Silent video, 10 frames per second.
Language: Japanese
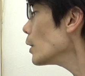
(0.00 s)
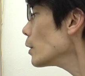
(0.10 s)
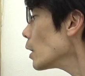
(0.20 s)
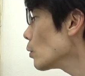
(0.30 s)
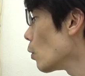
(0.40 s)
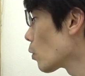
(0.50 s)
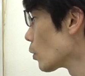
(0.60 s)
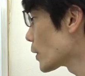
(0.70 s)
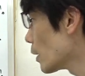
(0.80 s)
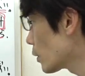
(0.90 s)
なたのお
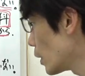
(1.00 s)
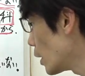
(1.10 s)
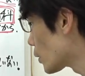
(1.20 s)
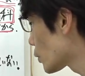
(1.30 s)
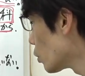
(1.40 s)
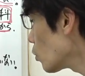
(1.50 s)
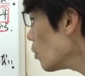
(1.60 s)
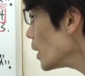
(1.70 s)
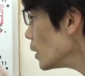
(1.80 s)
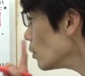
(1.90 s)
子さんって、そ
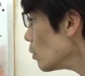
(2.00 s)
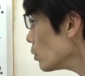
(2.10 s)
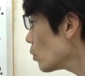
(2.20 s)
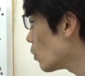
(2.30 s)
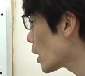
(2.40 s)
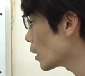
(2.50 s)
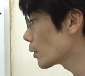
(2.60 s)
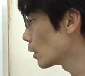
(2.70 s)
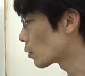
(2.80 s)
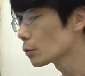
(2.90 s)
こまでのことを分
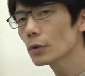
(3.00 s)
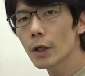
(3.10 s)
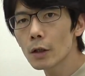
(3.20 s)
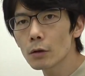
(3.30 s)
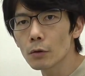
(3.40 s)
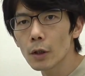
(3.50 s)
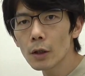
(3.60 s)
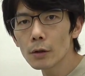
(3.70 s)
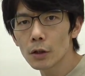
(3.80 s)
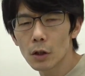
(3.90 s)
かってこの大学
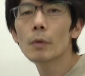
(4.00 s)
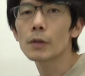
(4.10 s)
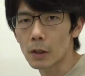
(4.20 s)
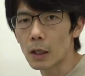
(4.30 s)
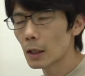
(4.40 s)
選んできてますか？